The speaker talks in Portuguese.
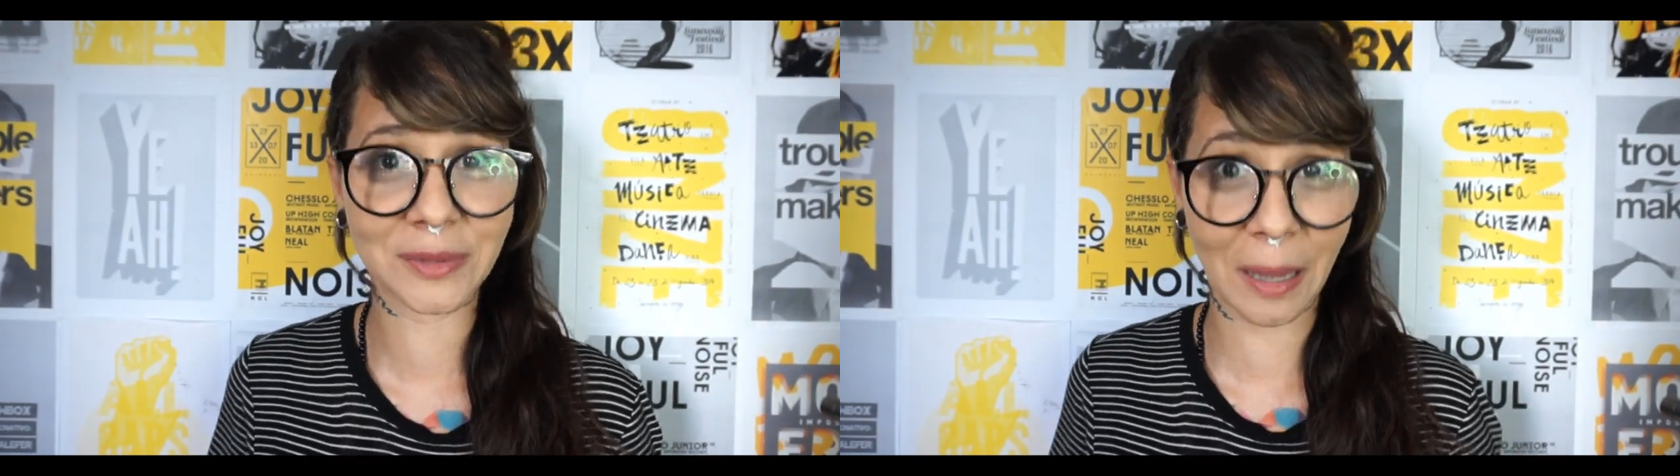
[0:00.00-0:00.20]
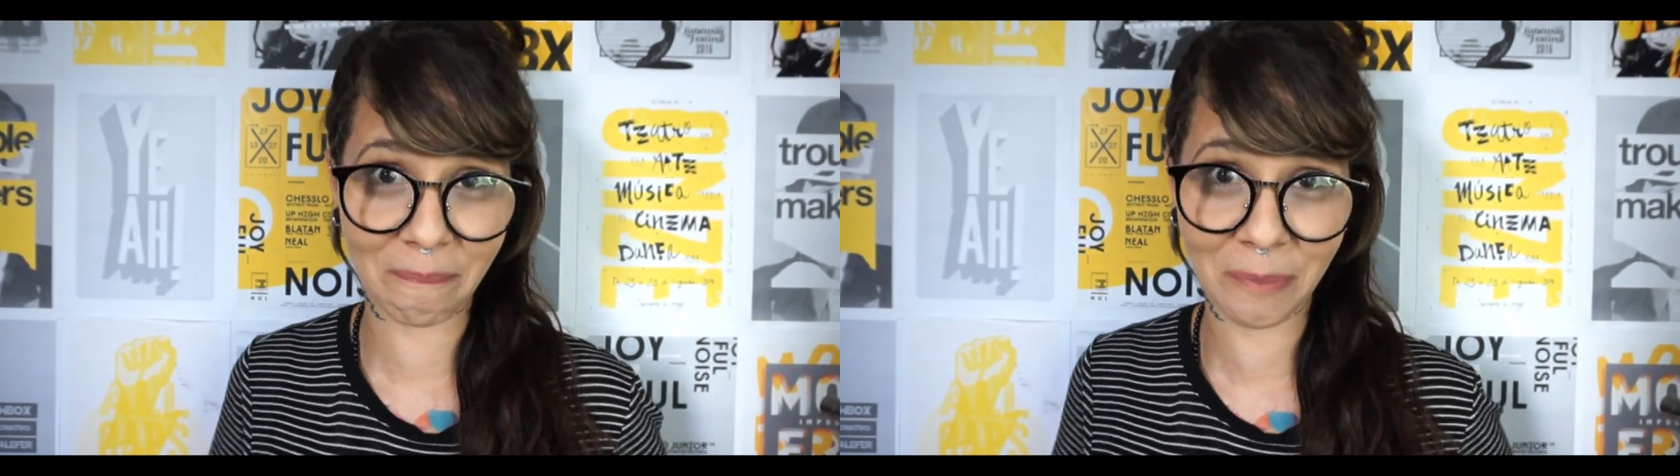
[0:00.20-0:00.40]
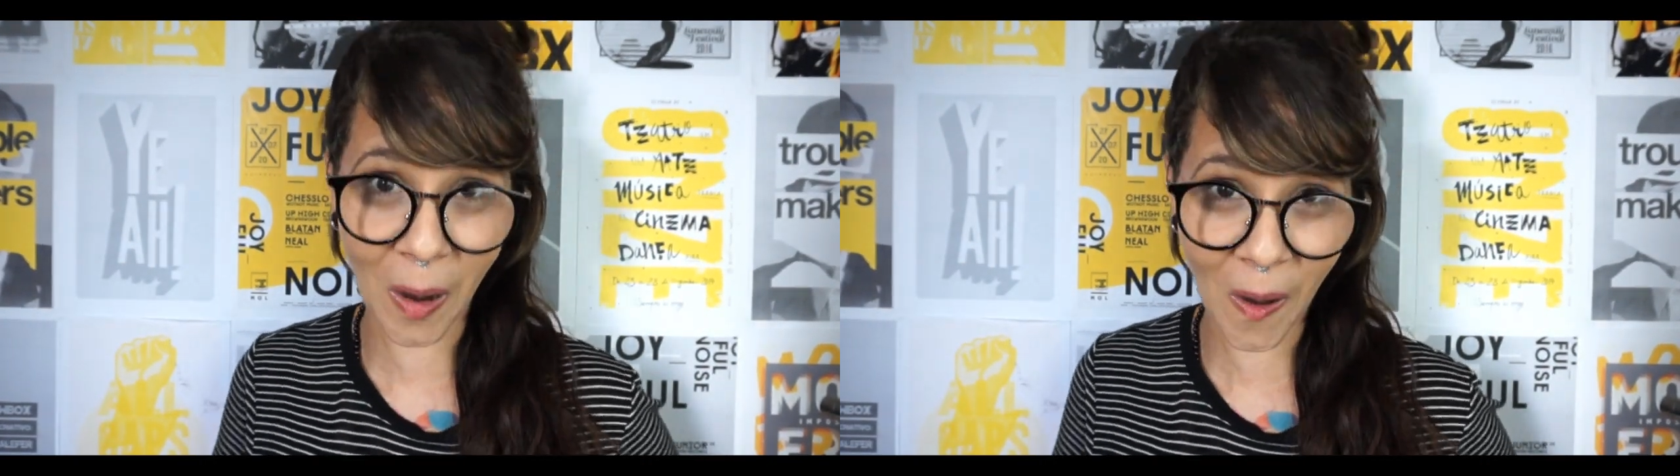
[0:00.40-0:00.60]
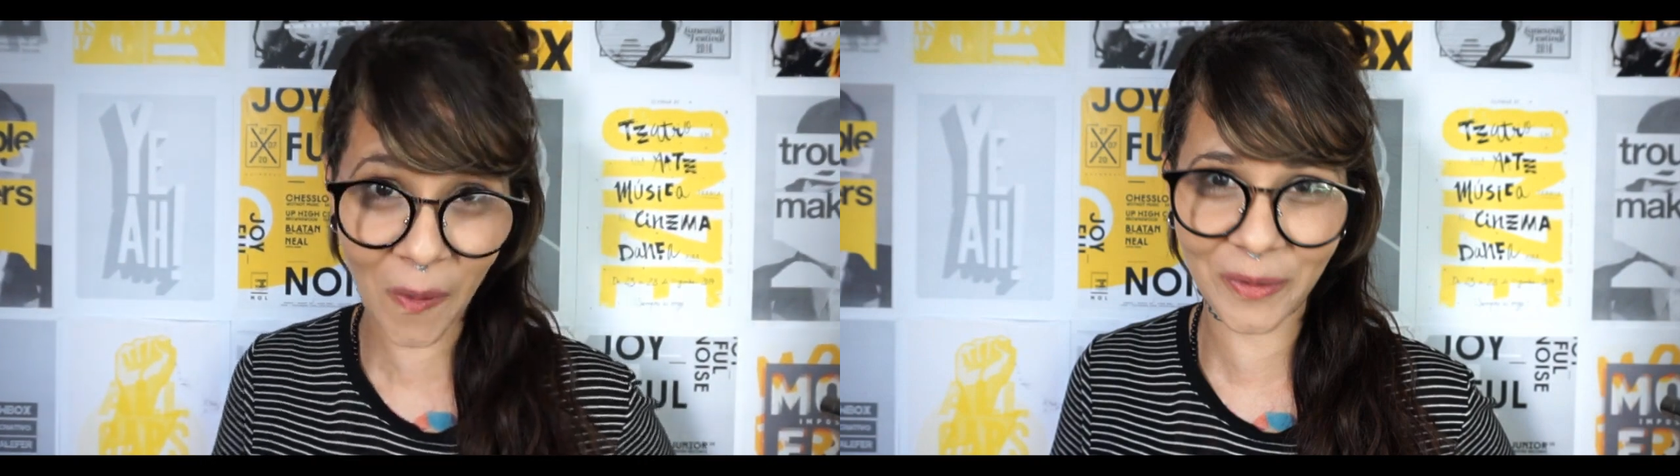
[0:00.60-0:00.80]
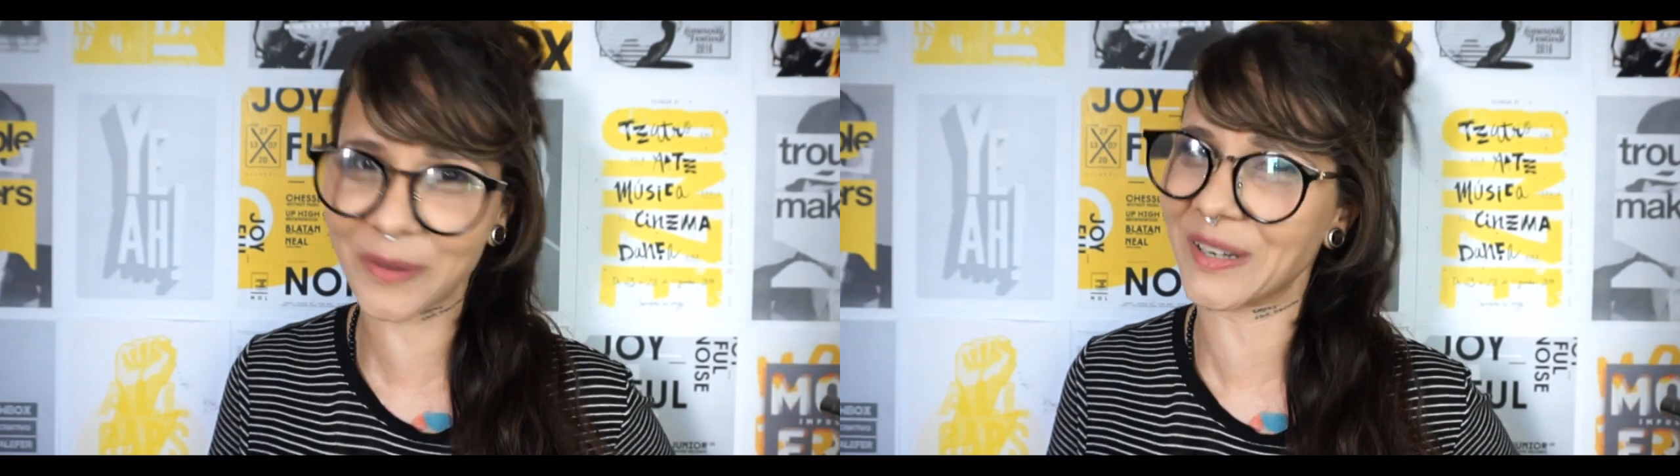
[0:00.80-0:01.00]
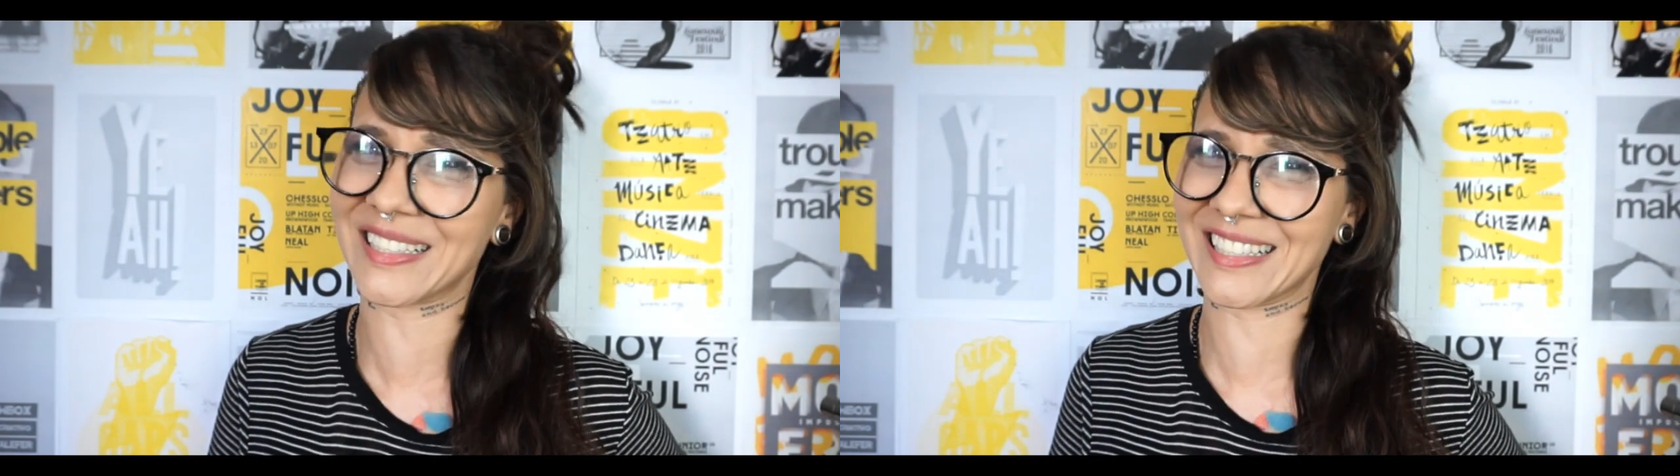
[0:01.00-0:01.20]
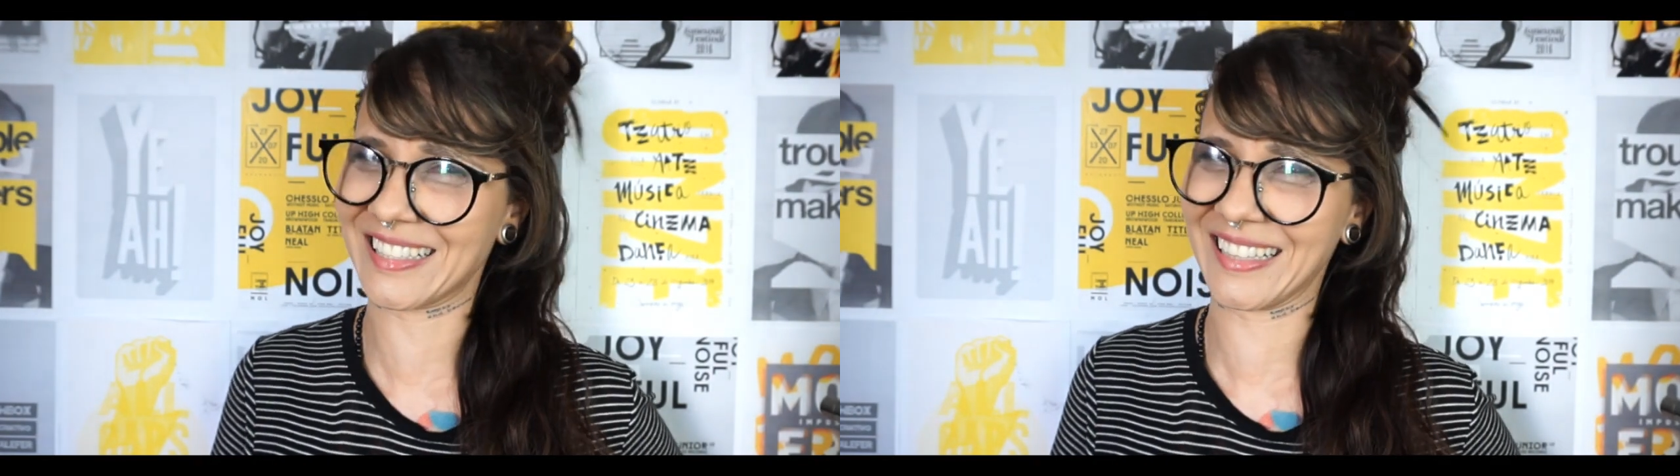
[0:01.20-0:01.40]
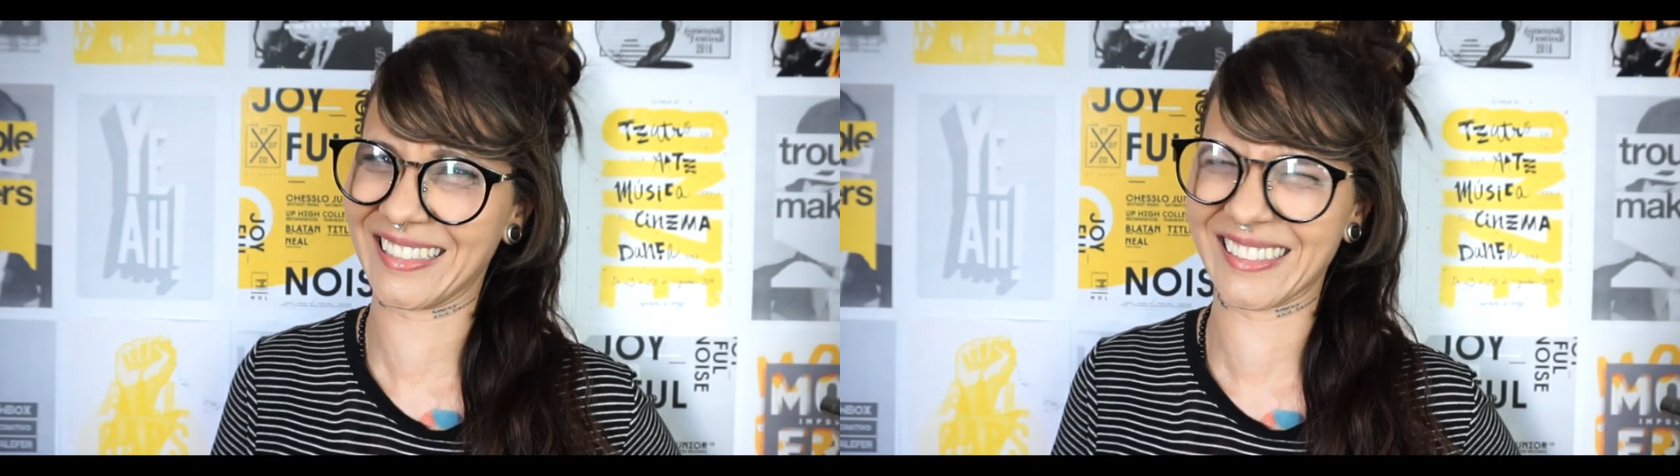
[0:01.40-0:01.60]
tá bom? Coisas
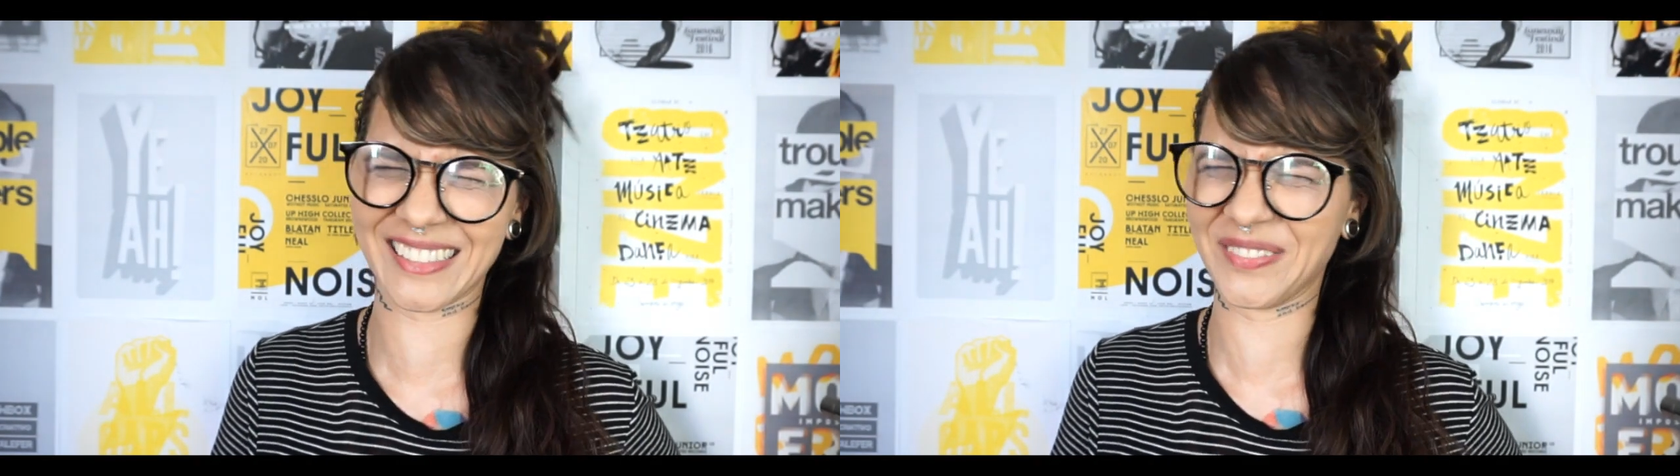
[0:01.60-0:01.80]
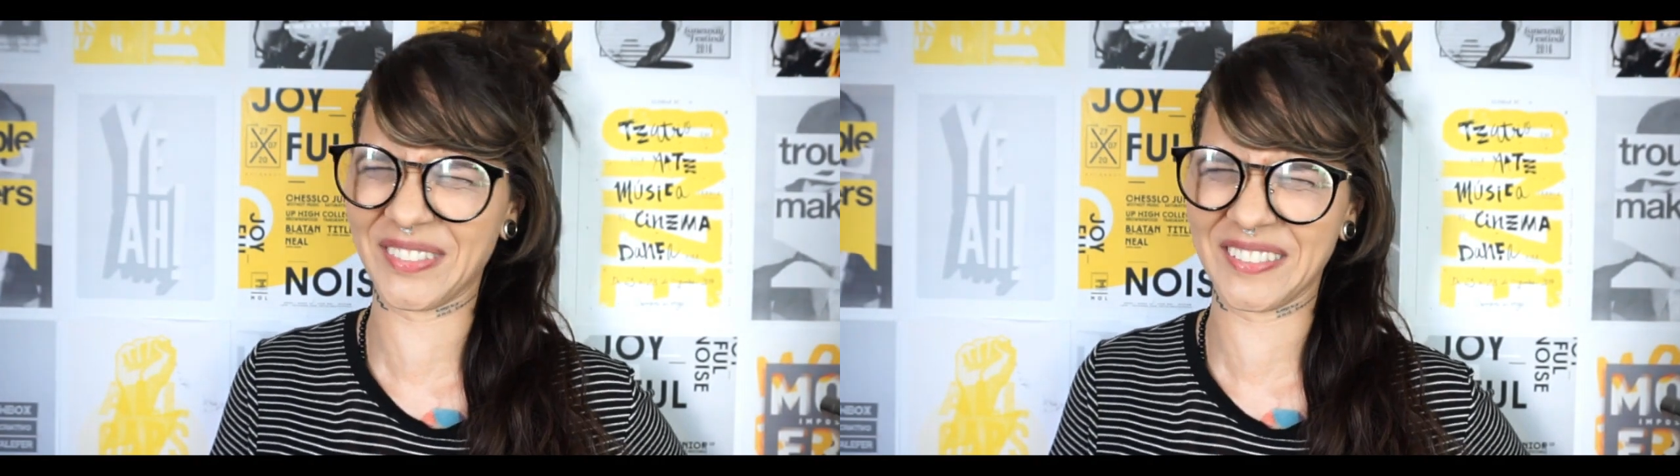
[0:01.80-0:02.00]
lindas.